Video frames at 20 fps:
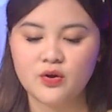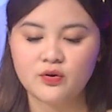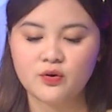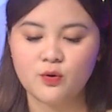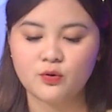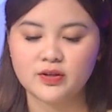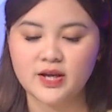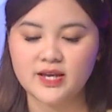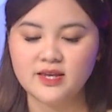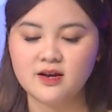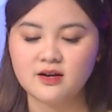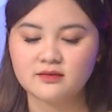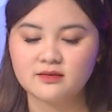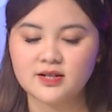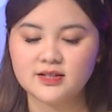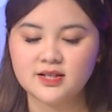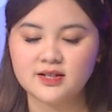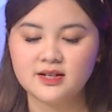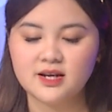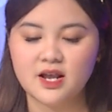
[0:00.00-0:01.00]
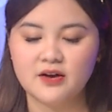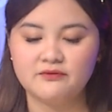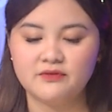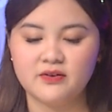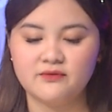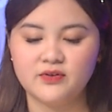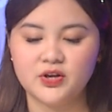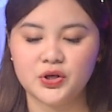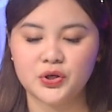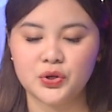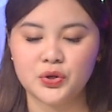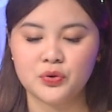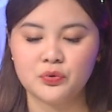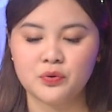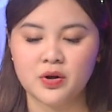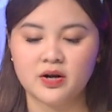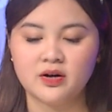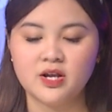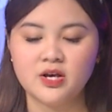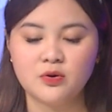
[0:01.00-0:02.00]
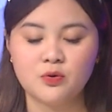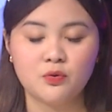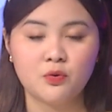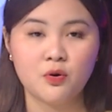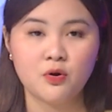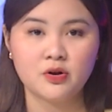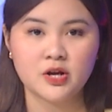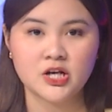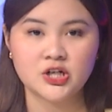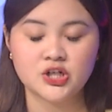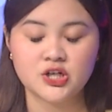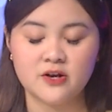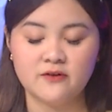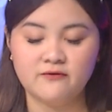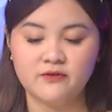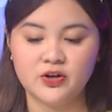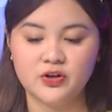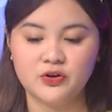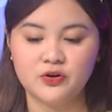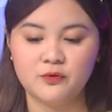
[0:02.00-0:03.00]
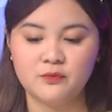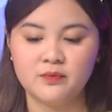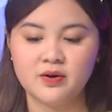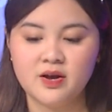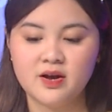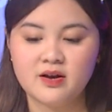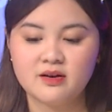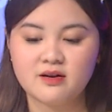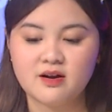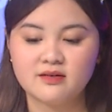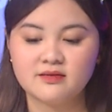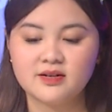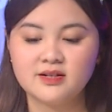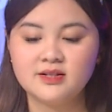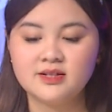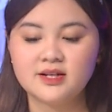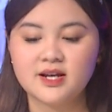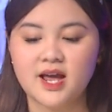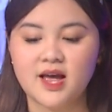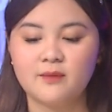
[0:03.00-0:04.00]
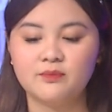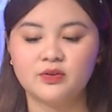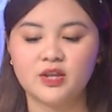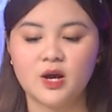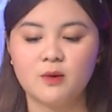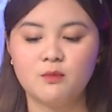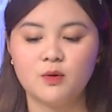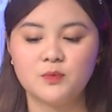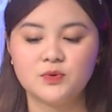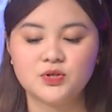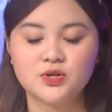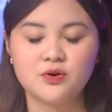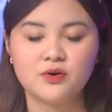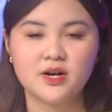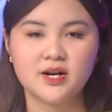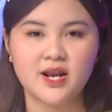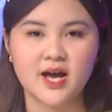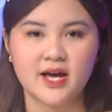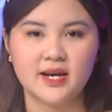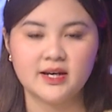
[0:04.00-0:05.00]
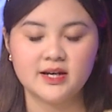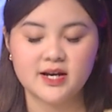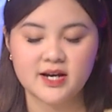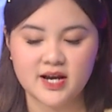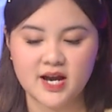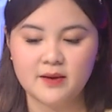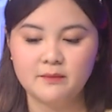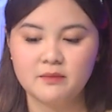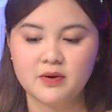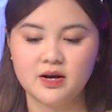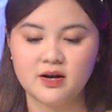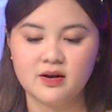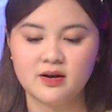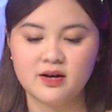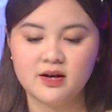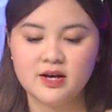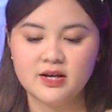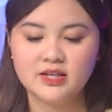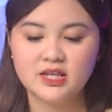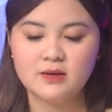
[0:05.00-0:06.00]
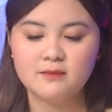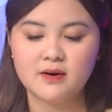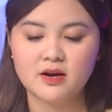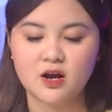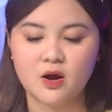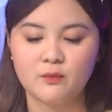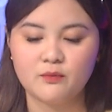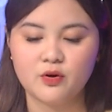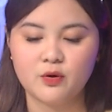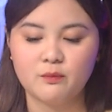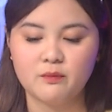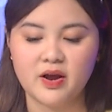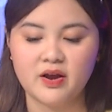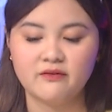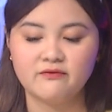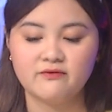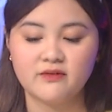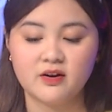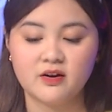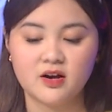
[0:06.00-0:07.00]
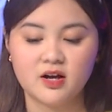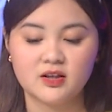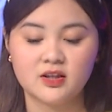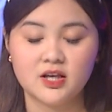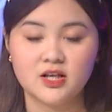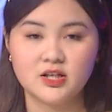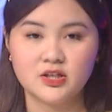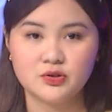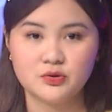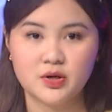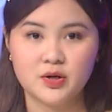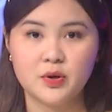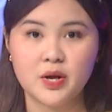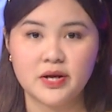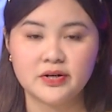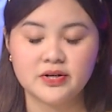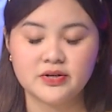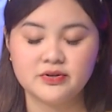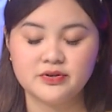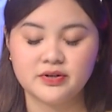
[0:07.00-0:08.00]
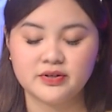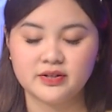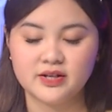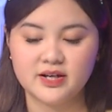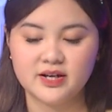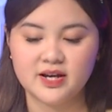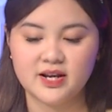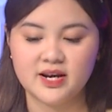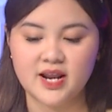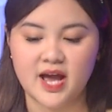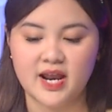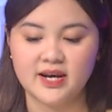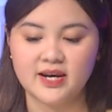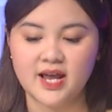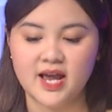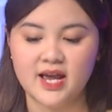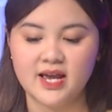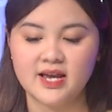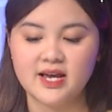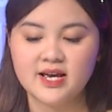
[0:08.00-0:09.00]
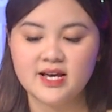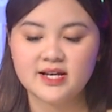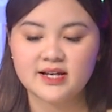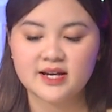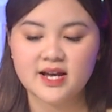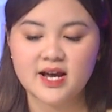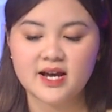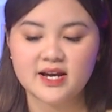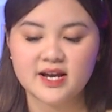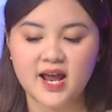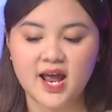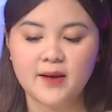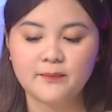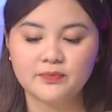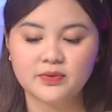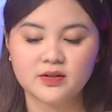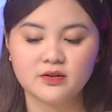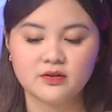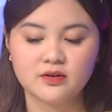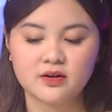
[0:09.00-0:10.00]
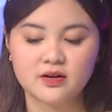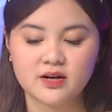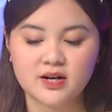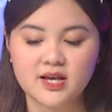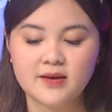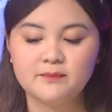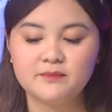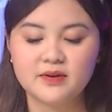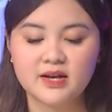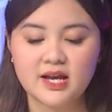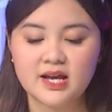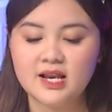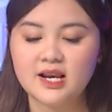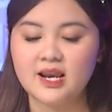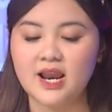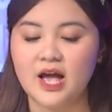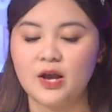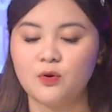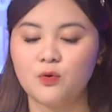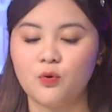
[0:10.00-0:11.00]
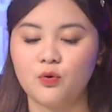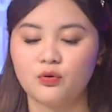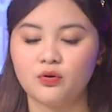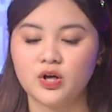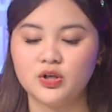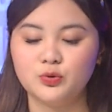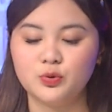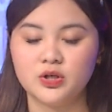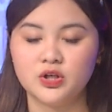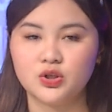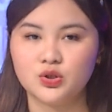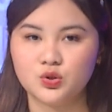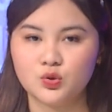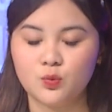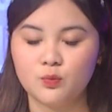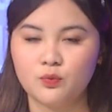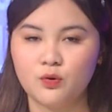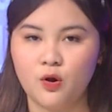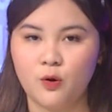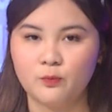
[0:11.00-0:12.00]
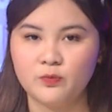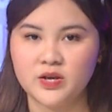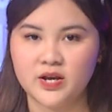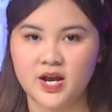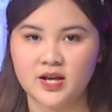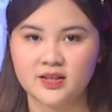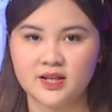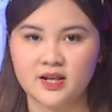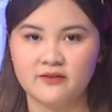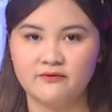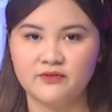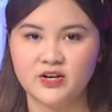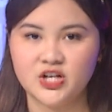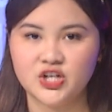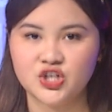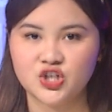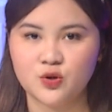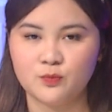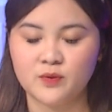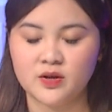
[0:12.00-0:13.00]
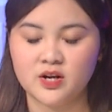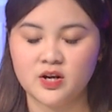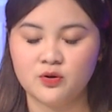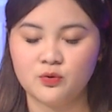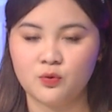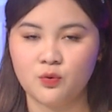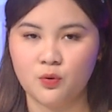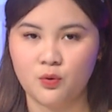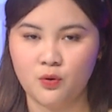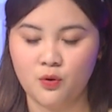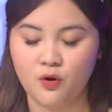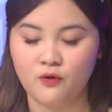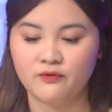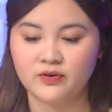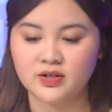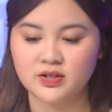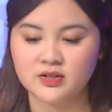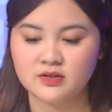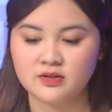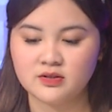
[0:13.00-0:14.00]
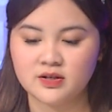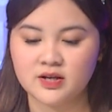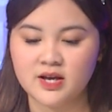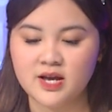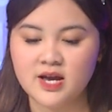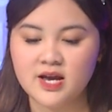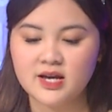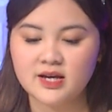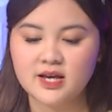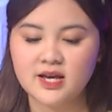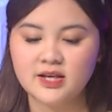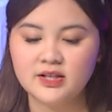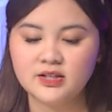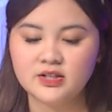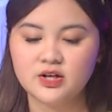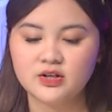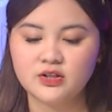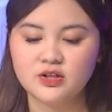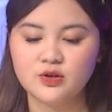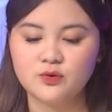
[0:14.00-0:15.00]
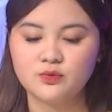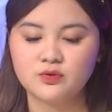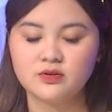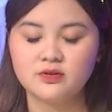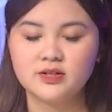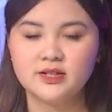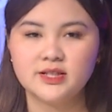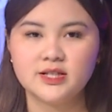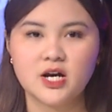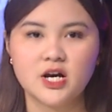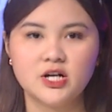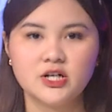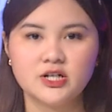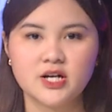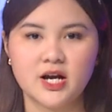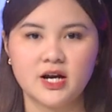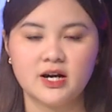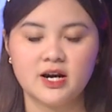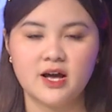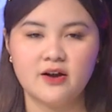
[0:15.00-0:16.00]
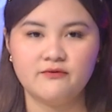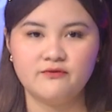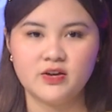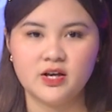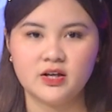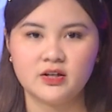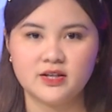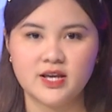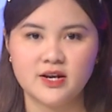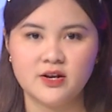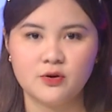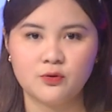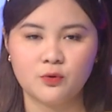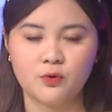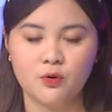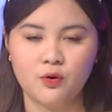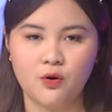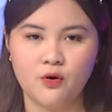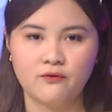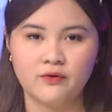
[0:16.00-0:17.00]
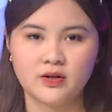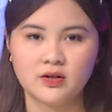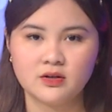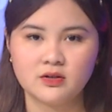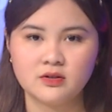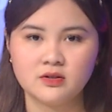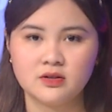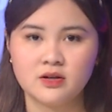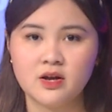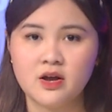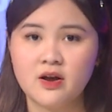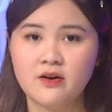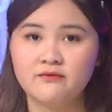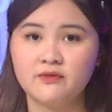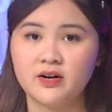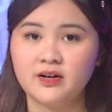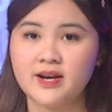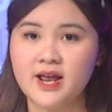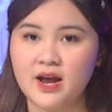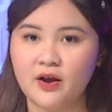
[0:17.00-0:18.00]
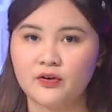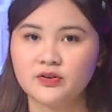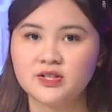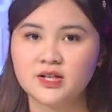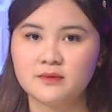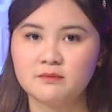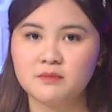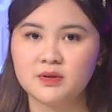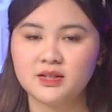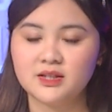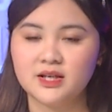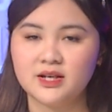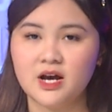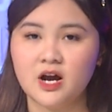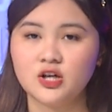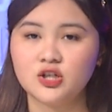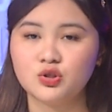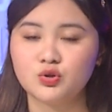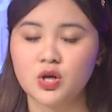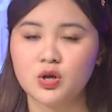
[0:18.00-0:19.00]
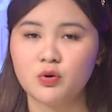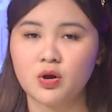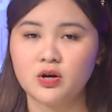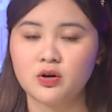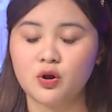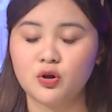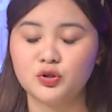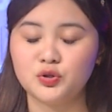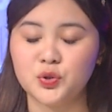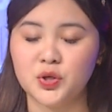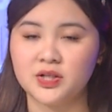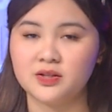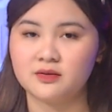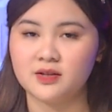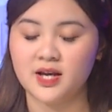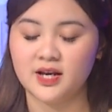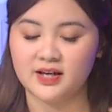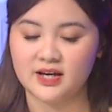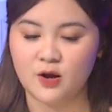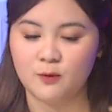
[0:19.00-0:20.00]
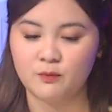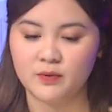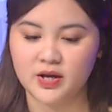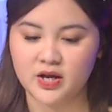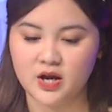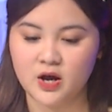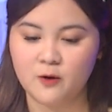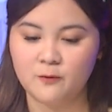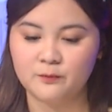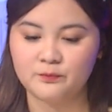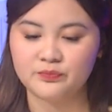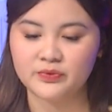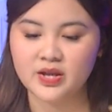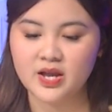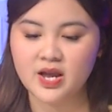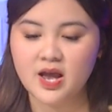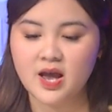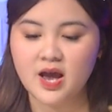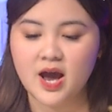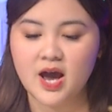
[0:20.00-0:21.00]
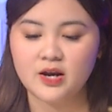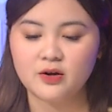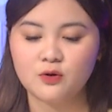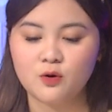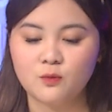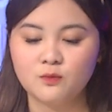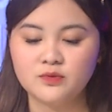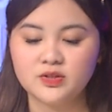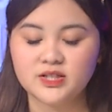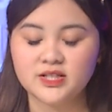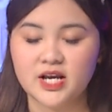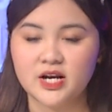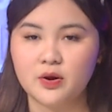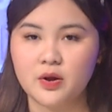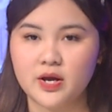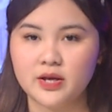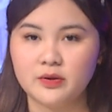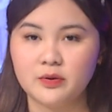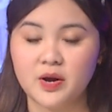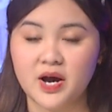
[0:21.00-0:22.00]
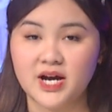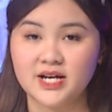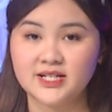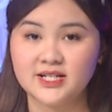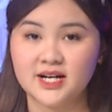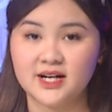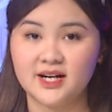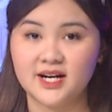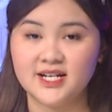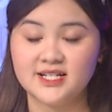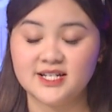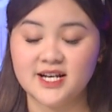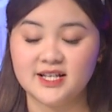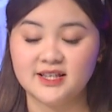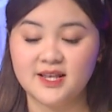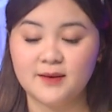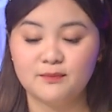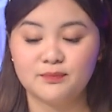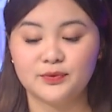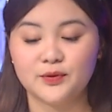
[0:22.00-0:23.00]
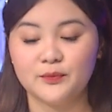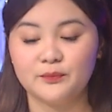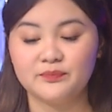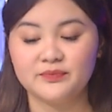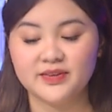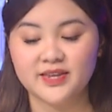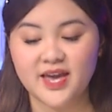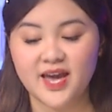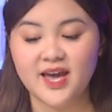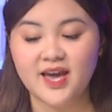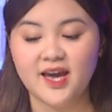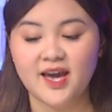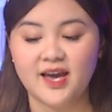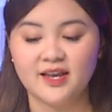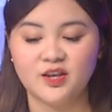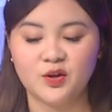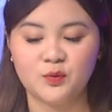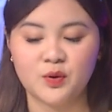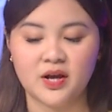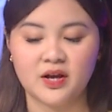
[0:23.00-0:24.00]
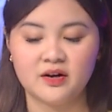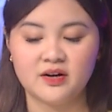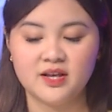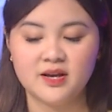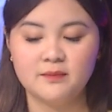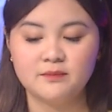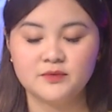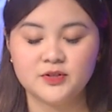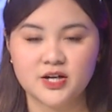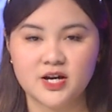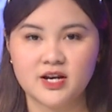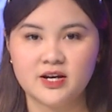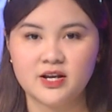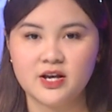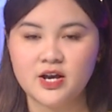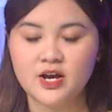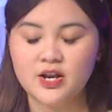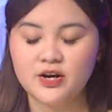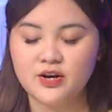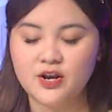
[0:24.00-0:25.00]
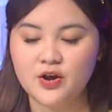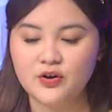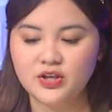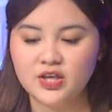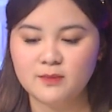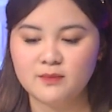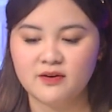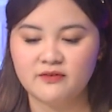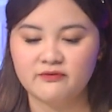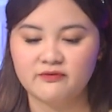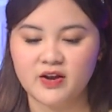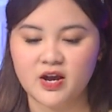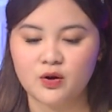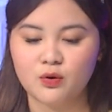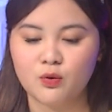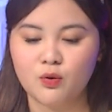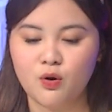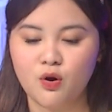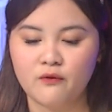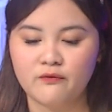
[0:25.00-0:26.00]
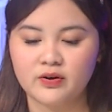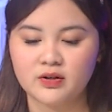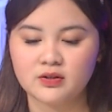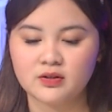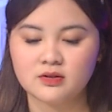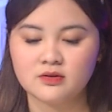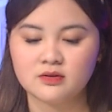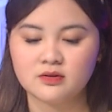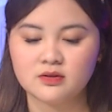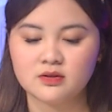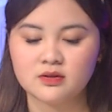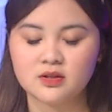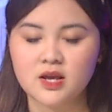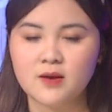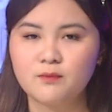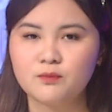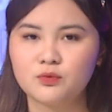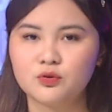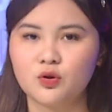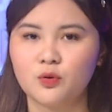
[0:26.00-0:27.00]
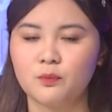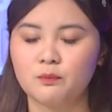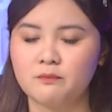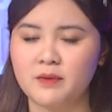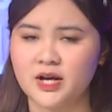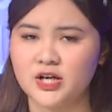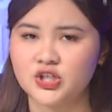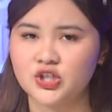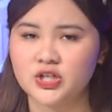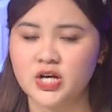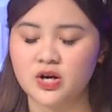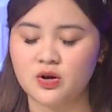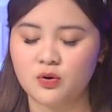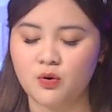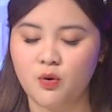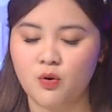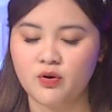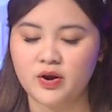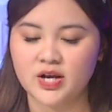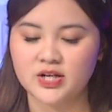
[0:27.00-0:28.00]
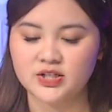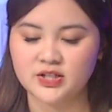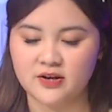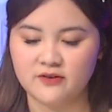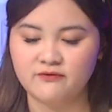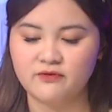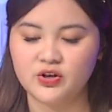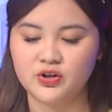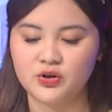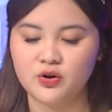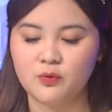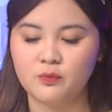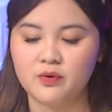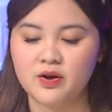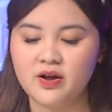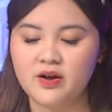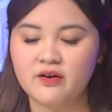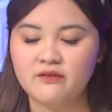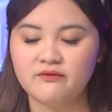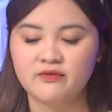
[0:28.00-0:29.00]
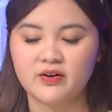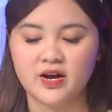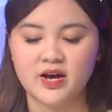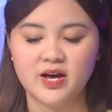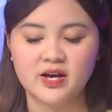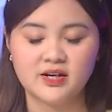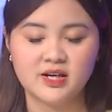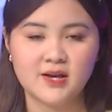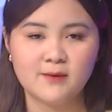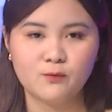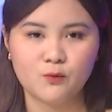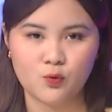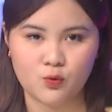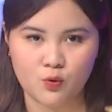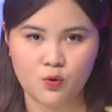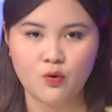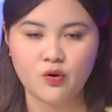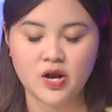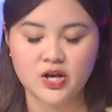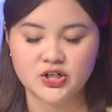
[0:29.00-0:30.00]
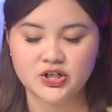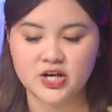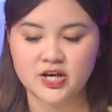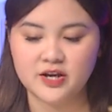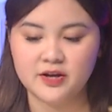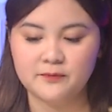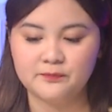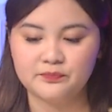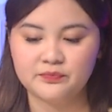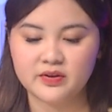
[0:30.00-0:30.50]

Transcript: Cụ thể nhất đó chính là về việc cựu quản lý của cố ca sĩ Phi Nhung còn đính kèm theo một số hình ảnh khá mờ nhưng mà cộng đồng mạng vẫn có thể suy đoán ra được những hình ảnh này cắt ghép từ clip ghi lại cuộc nói chuyện xung đột giữa các thành viên trong gia đình của Hồ Văn Cường khiến cho nhiều người cho rằng là việc gia đình của Hồ Văn Cường vẫn đang có xích mích gì đó xoay quanh câu chuyện tiền nông hay không. Anh cũng sẽ đe dọa rằng là sẽ tiếp tục nhá hàng những đoạn clip trên nếu như mà fan của Hồ Văn Tường tiếp tục mạt sát cố ca sĩ Phi Nhung và ekip của cố ca sĩ.